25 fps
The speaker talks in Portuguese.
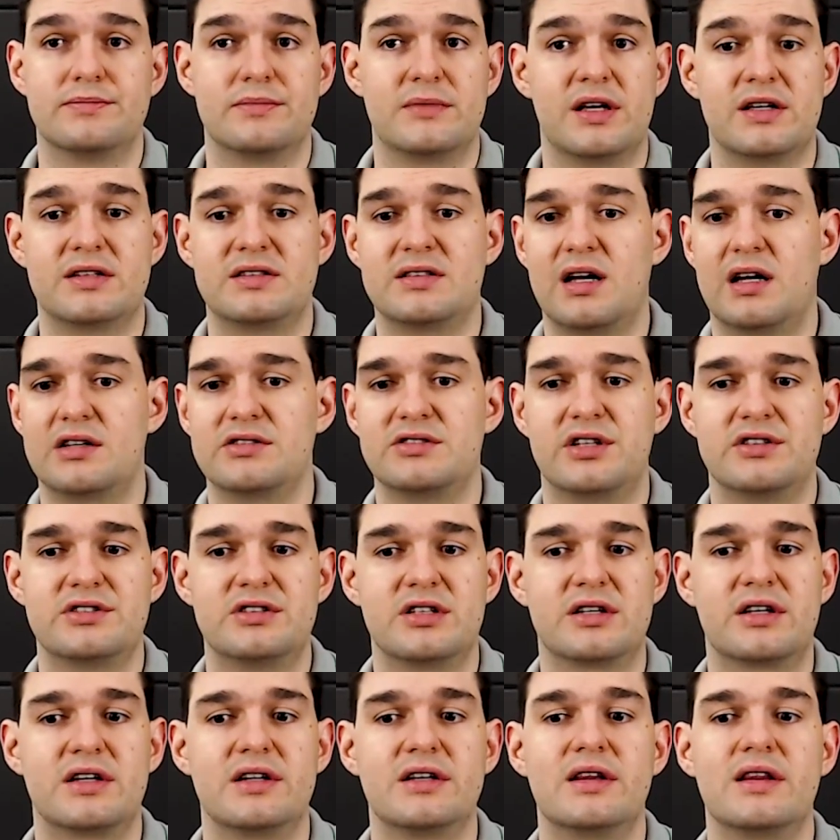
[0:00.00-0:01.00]
esse agente
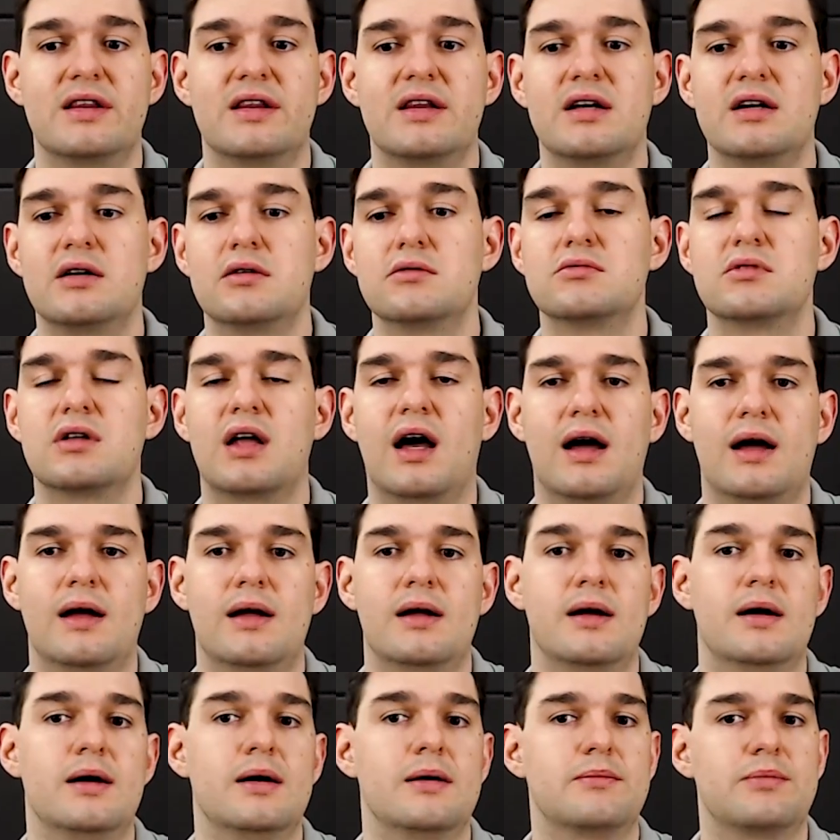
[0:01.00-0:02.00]
aqui não dá
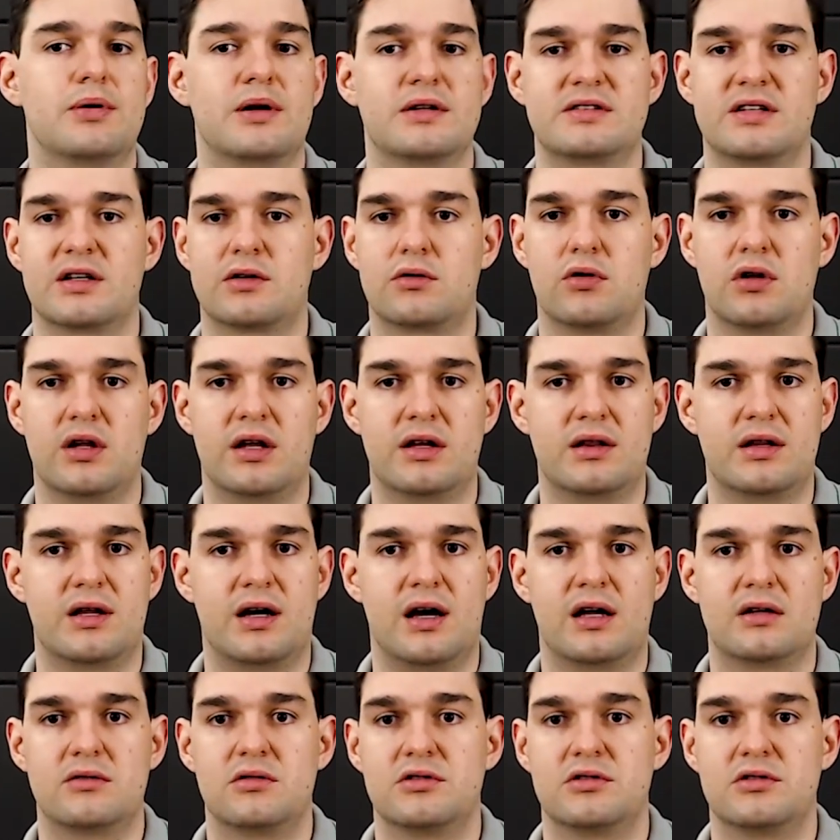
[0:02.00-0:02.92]
para ser coletado,